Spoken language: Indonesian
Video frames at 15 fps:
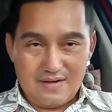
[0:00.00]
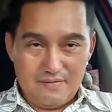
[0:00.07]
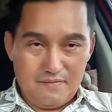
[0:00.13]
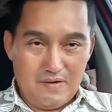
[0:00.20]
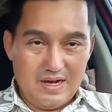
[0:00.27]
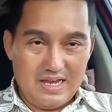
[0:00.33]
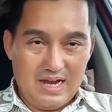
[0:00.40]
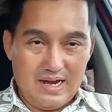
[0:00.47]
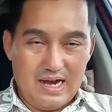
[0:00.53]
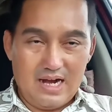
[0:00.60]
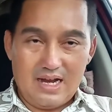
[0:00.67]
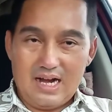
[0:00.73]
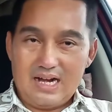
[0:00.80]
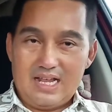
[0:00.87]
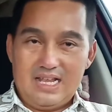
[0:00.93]
semuanya
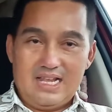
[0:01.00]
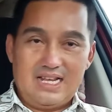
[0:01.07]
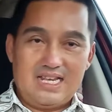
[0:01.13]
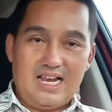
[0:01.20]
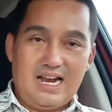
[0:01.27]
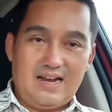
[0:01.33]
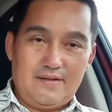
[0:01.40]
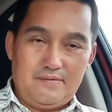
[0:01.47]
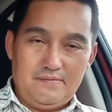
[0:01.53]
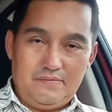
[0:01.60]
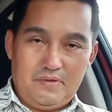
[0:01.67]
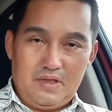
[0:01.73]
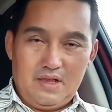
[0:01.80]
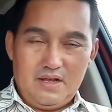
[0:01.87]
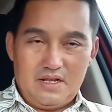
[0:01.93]
agar kita sehat.
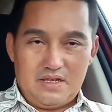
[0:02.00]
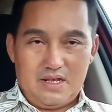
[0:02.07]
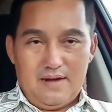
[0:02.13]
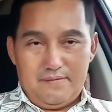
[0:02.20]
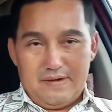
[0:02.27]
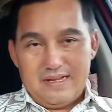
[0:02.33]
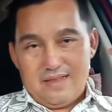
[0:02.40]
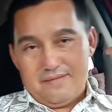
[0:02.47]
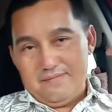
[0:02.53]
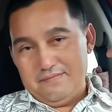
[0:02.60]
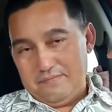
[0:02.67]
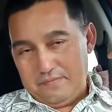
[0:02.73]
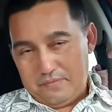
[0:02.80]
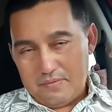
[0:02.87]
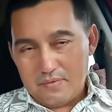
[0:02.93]
Selamat
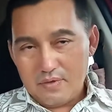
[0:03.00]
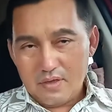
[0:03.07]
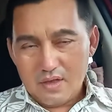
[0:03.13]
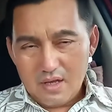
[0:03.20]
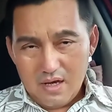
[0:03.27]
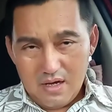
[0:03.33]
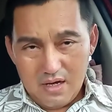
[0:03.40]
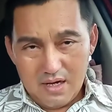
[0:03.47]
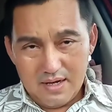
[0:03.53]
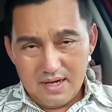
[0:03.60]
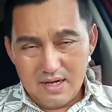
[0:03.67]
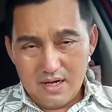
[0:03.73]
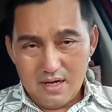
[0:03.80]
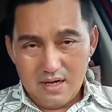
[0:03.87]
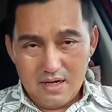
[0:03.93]

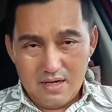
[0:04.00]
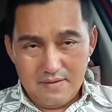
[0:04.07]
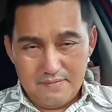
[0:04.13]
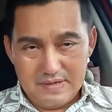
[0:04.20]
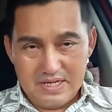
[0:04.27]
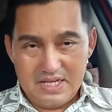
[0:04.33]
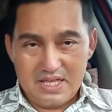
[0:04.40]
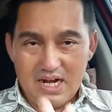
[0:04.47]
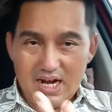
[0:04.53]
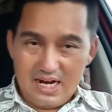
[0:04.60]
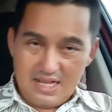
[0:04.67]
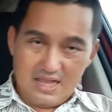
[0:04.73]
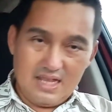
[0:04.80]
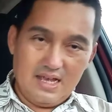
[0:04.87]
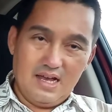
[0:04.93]
uh,
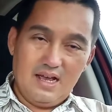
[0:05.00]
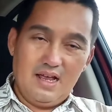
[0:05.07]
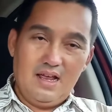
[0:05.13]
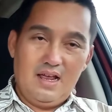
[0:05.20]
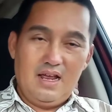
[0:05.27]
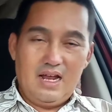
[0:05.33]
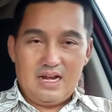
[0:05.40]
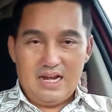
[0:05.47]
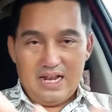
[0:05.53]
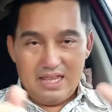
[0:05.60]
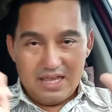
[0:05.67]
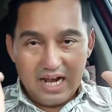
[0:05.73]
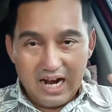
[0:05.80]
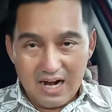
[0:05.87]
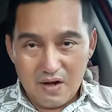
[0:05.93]
beristirahat ya dan
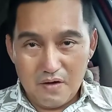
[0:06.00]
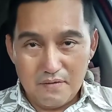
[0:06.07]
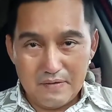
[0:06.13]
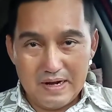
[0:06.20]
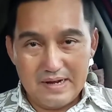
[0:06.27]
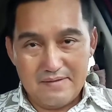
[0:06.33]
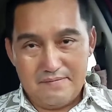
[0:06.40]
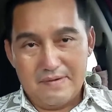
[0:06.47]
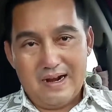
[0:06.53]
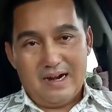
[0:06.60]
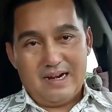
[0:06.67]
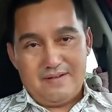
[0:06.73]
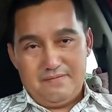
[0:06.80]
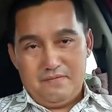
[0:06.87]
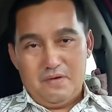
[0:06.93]
jangan lupa
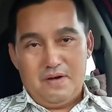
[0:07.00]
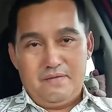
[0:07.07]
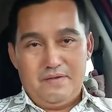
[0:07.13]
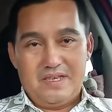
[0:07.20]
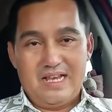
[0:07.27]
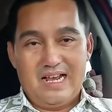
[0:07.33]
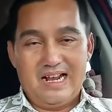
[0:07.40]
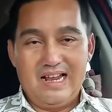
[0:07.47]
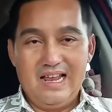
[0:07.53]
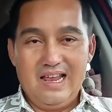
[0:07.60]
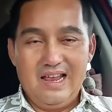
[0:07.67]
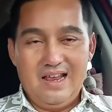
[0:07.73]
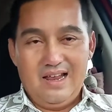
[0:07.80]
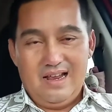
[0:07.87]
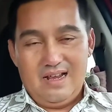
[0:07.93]
makan buah pisang.
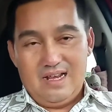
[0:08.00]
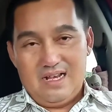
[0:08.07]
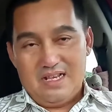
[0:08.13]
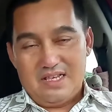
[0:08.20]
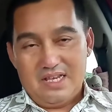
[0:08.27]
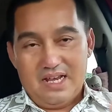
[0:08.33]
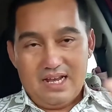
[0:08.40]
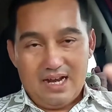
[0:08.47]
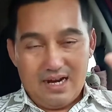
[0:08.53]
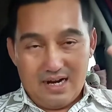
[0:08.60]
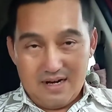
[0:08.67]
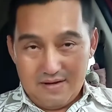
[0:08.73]
Saya